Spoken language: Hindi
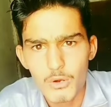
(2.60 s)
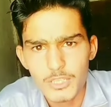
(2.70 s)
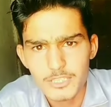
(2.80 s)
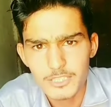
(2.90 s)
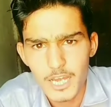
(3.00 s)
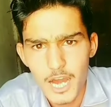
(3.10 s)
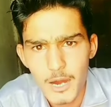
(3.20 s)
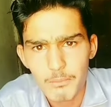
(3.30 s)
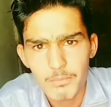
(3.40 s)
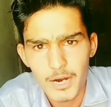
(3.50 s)
राहुल जी
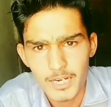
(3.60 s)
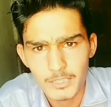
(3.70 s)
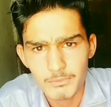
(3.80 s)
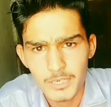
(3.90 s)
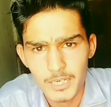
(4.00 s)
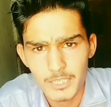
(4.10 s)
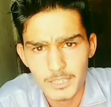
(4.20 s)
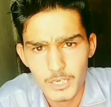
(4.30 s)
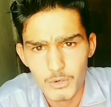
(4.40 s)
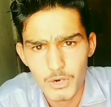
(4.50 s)
आप भारत में
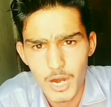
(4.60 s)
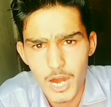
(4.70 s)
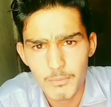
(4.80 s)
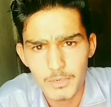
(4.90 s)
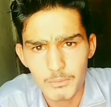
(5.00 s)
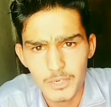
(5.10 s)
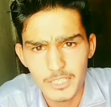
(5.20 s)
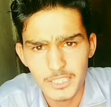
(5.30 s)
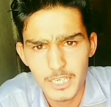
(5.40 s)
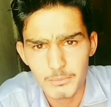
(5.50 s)
रहते हो आप
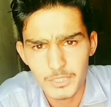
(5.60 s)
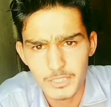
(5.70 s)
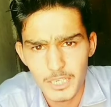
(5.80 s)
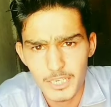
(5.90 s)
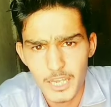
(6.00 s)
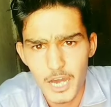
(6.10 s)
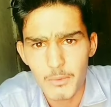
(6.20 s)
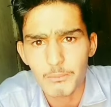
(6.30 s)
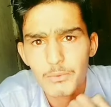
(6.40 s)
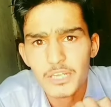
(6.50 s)
हमें ये बताइए
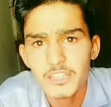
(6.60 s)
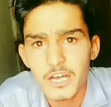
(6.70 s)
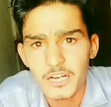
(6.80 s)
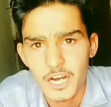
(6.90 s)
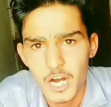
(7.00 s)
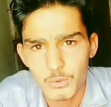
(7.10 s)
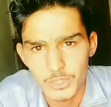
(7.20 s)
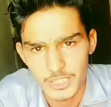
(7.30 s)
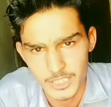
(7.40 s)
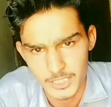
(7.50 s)
आप पैदा कहाँ
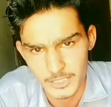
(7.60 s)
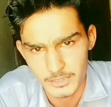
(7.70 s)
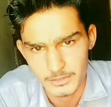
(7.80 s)
हुए थे